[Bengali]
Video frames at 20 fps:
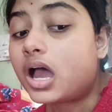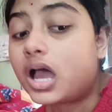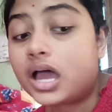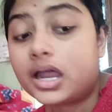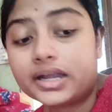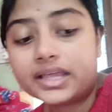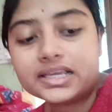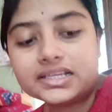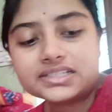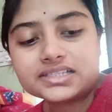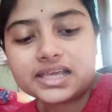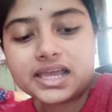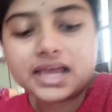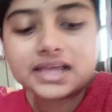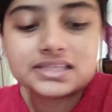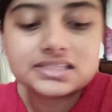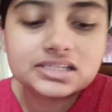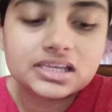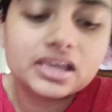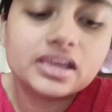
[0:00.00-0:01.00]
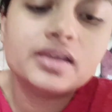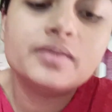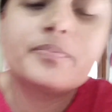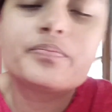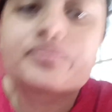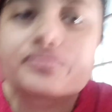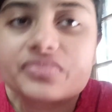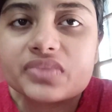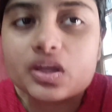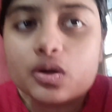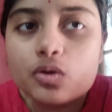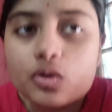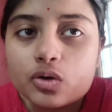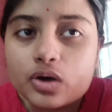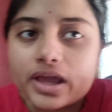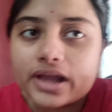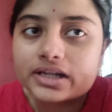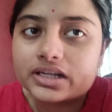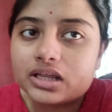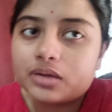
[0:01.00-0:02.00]
আর এই যে আজকে
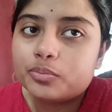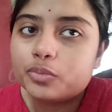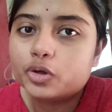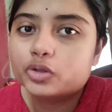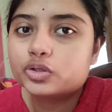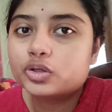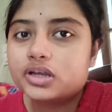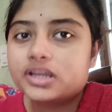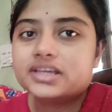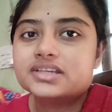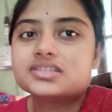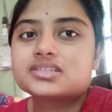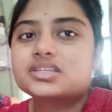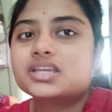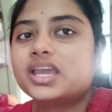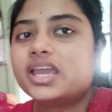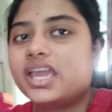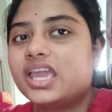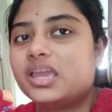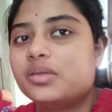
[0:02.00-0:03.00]
ওর একটা বোতল এসছে